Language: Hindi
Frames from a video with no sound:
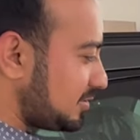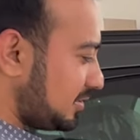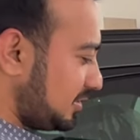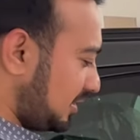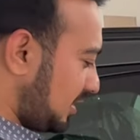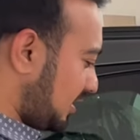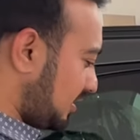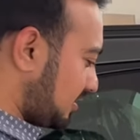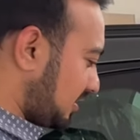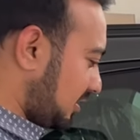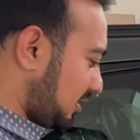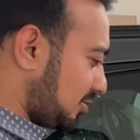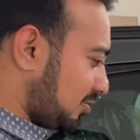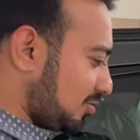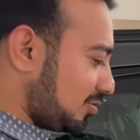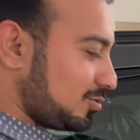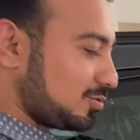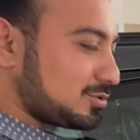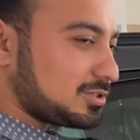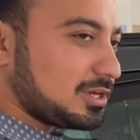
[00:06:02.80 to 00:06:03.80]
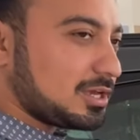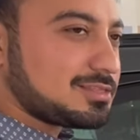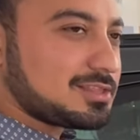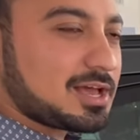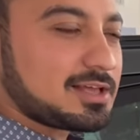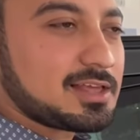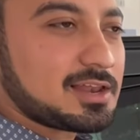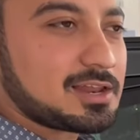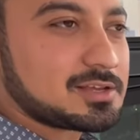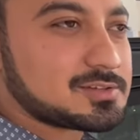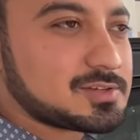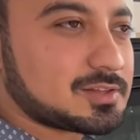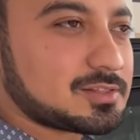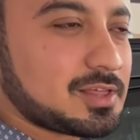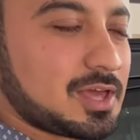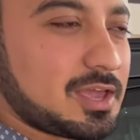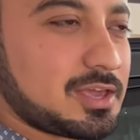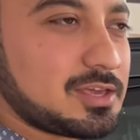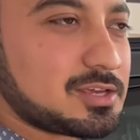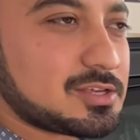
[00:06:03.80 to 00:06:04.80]
अच्छी है इसकी तो उससे अंदाज़ा लग
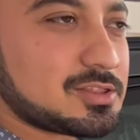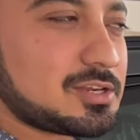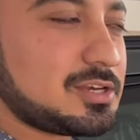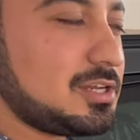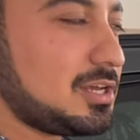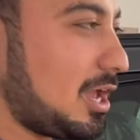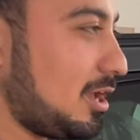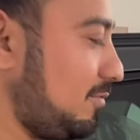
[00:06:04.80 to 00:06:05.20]
सकता है कि कितनी